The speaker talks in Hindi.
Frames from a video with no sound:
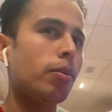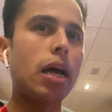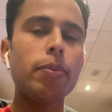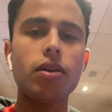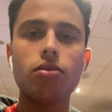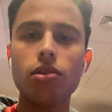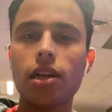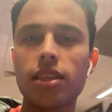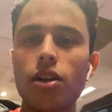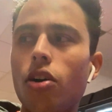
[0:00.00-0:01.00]
कभी यहाँ पर ना जो
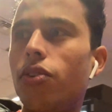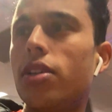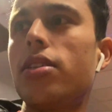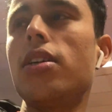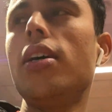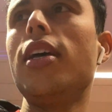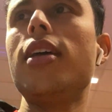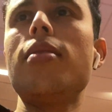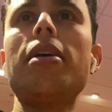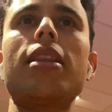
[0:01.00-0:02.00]
लगते हैं ना ऑफर्स
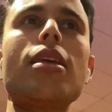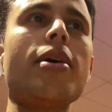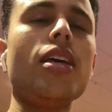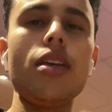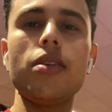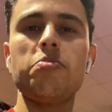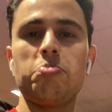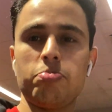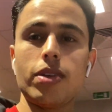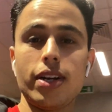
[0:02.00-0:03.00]
लगता है भाई
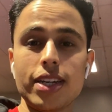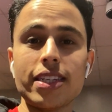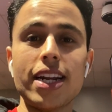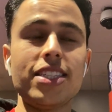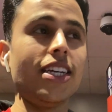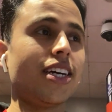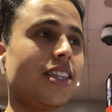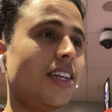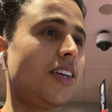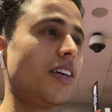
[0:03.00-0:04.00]
डांस आना चाहिए हर
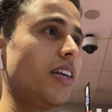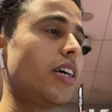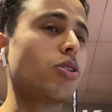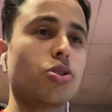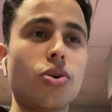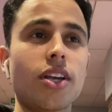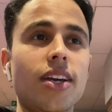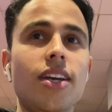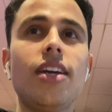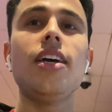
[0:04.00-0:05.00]
दिन टच को छोड़ के
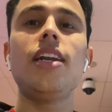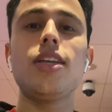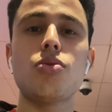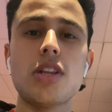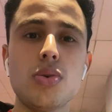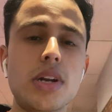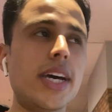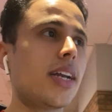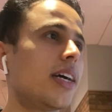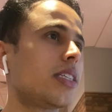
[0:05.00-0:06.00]
लेकिन थोड़ा दूर है
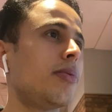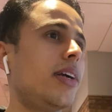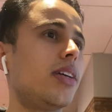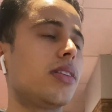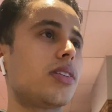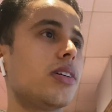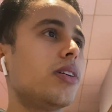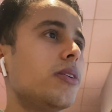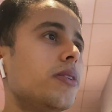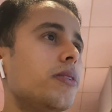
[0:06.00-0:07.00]
यार घर से मेरे डांस
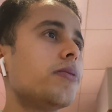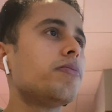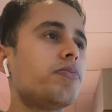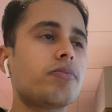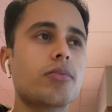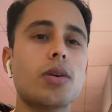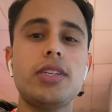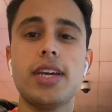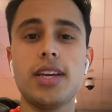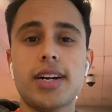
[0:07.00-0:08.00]
और
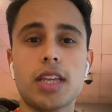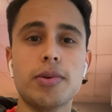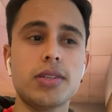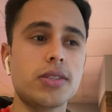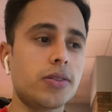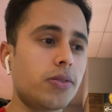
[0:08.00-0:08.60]
यही दिक्कत है बस